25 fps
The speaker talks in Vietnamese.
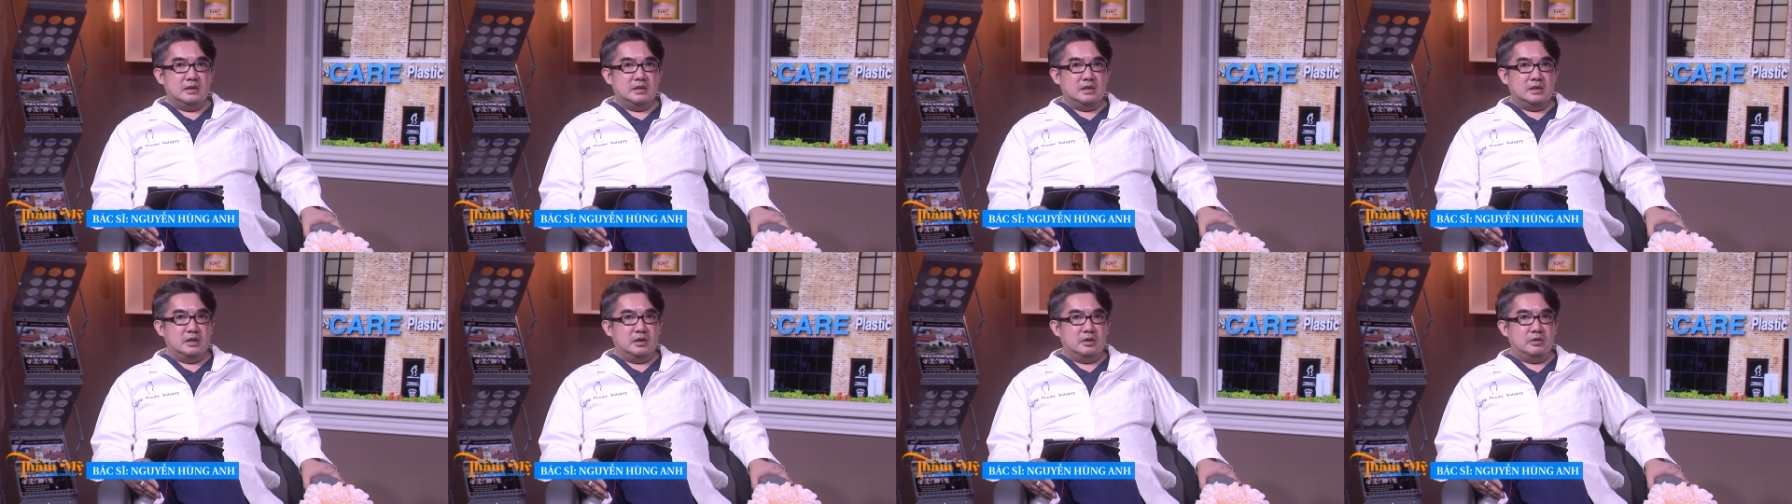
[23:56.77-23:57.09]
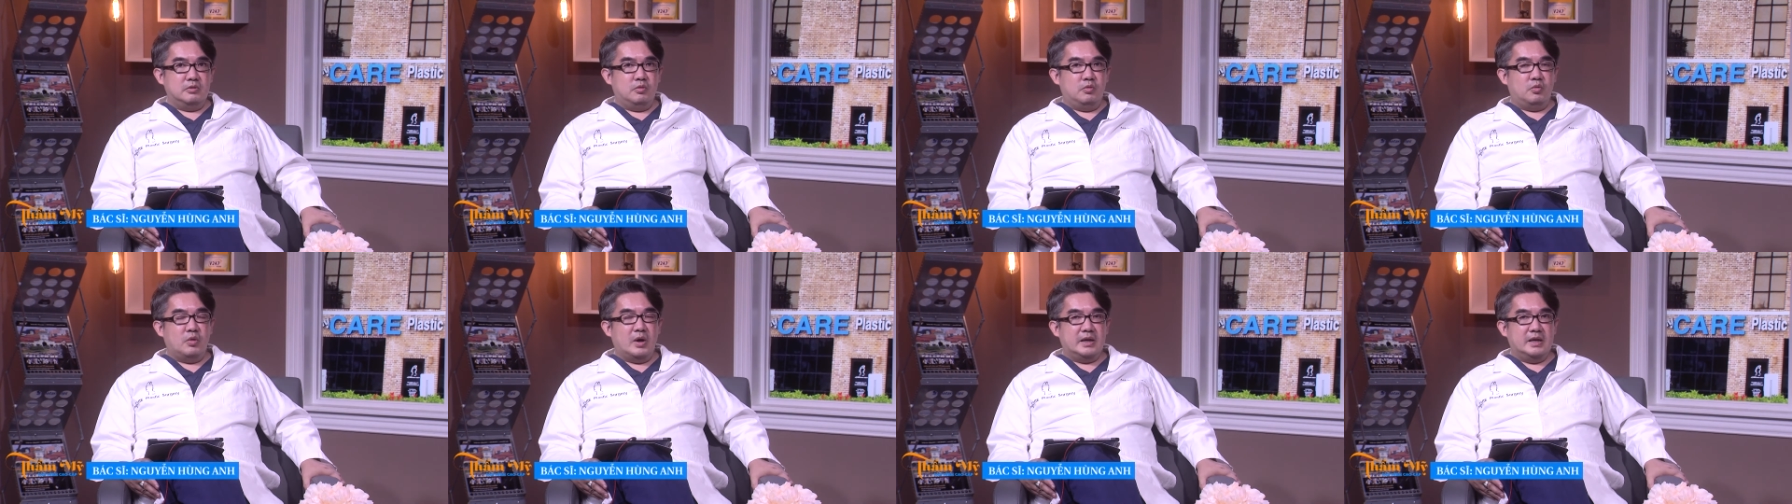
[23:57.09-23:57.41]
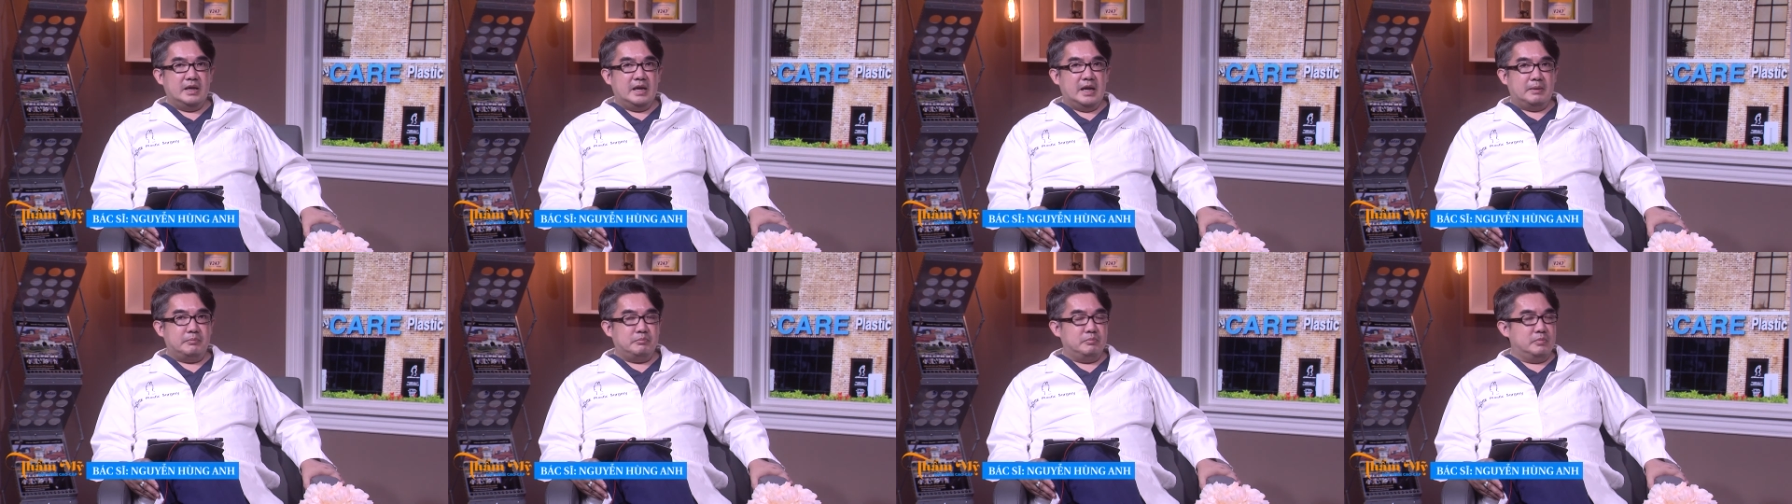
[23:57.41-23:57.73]
chiều
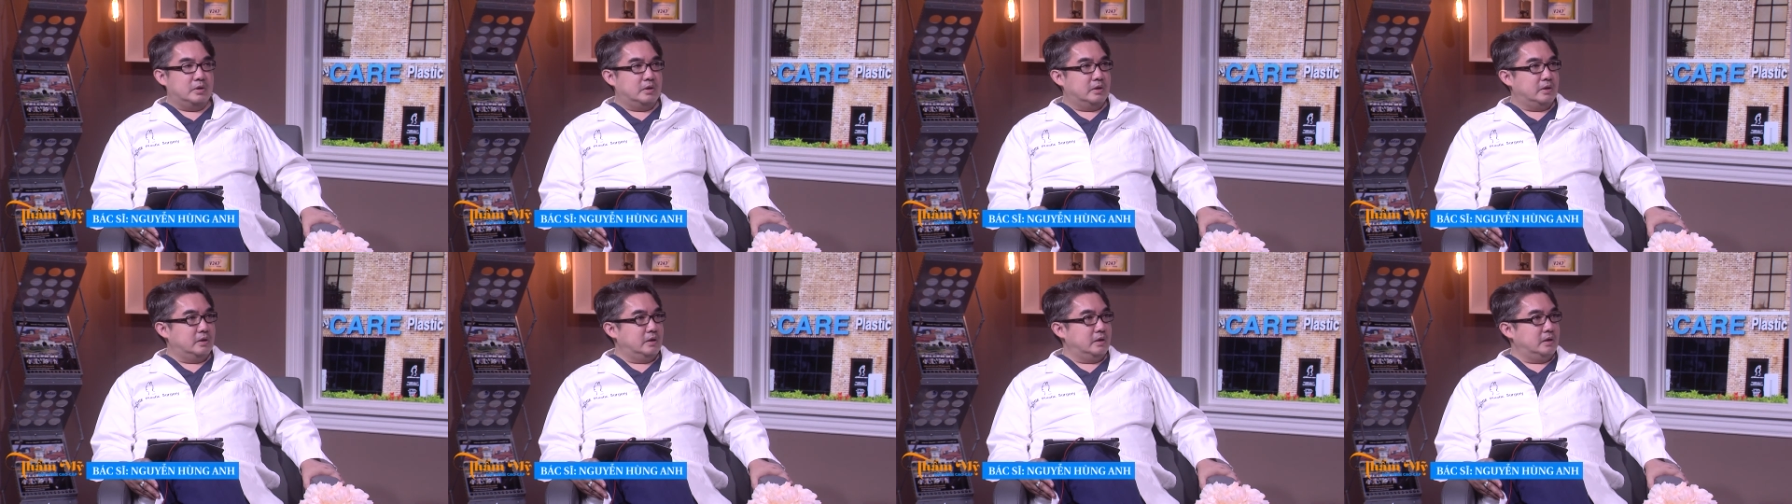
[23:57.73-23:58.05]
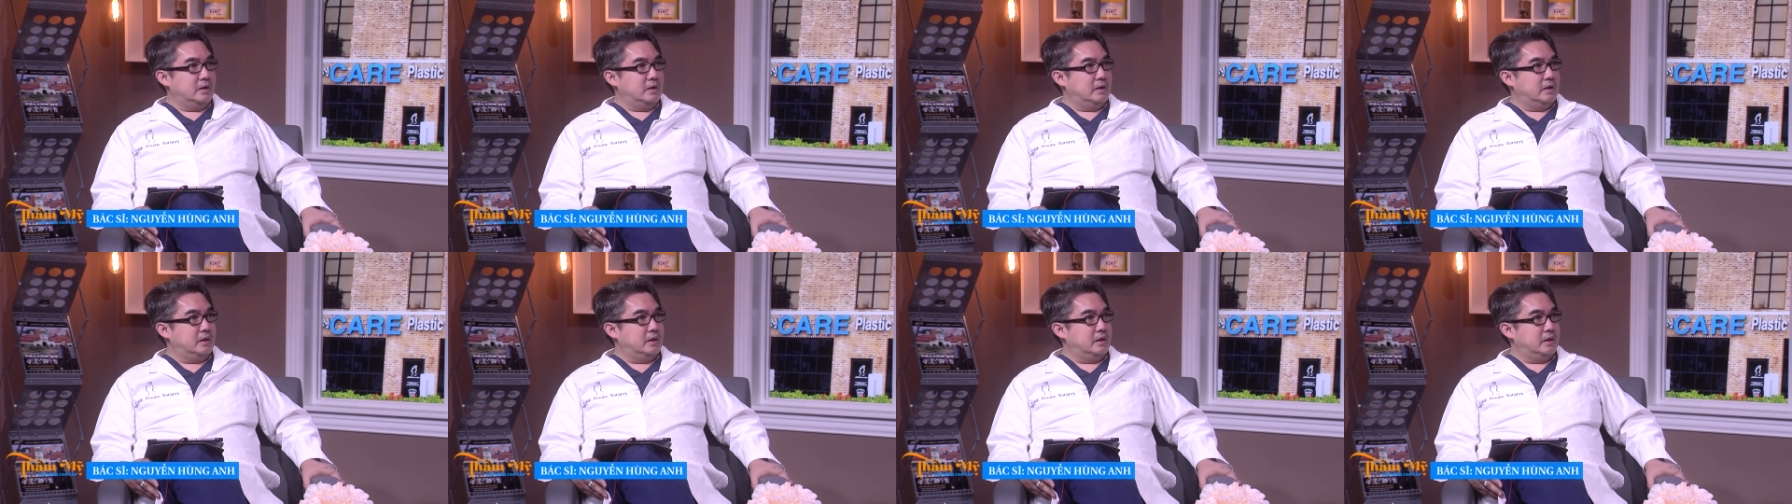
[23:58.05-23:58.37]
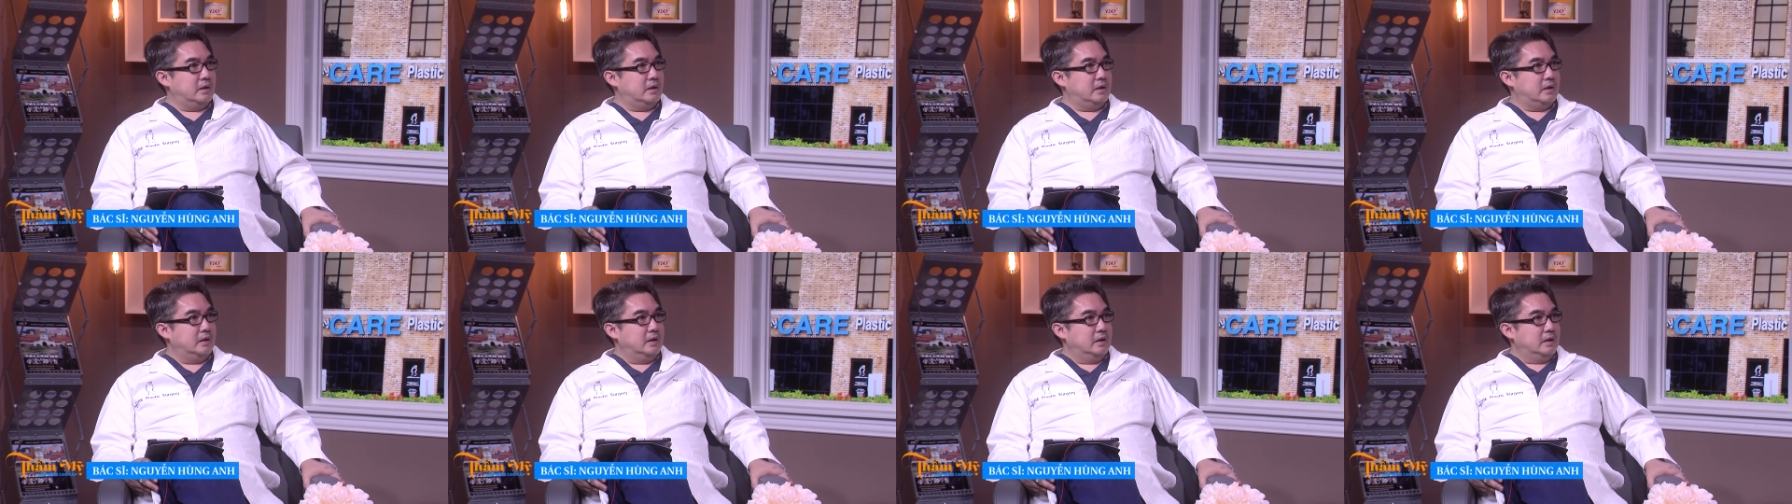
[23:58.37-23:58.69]
quanh năm rồi
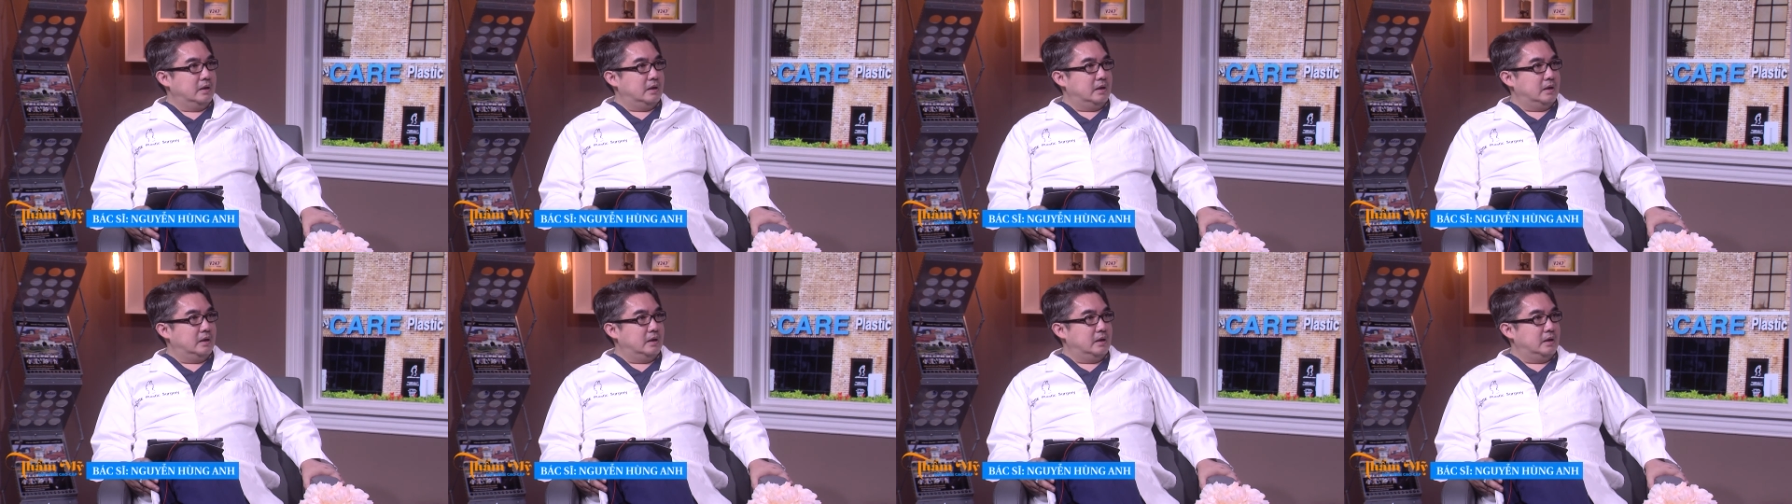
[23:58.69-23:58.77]
uh,